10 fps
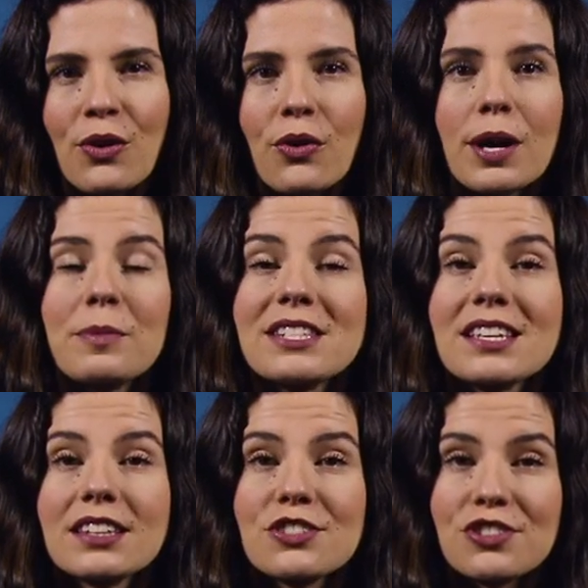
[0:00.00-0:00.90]
O
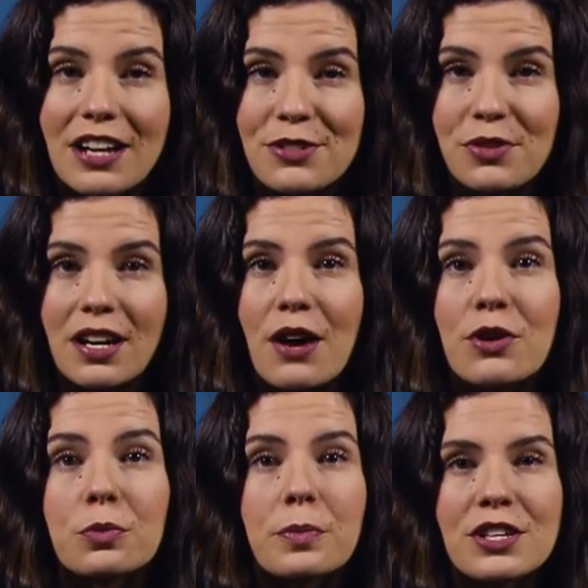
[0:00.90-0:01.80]
representante nacional
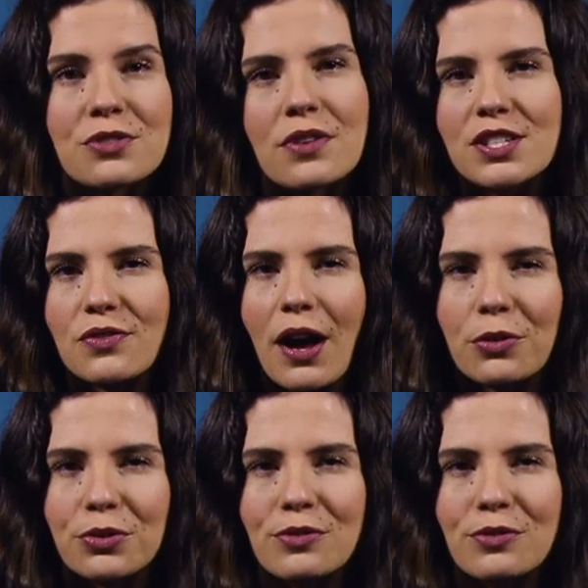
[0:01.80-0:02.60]
é o Beijo no Asfalto,